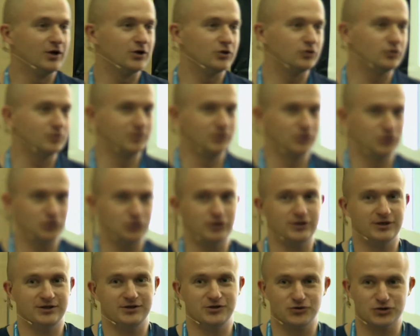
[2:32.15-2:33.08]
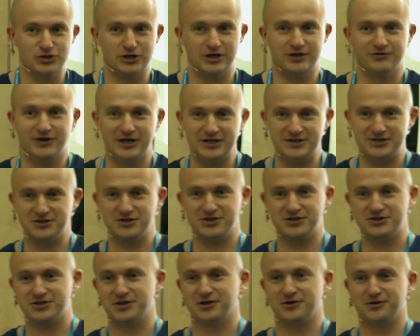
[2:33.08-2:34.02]
Думаю, ну что, я неужели в IT не
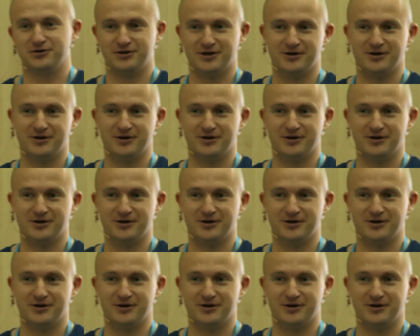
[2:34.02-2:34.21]
сделаю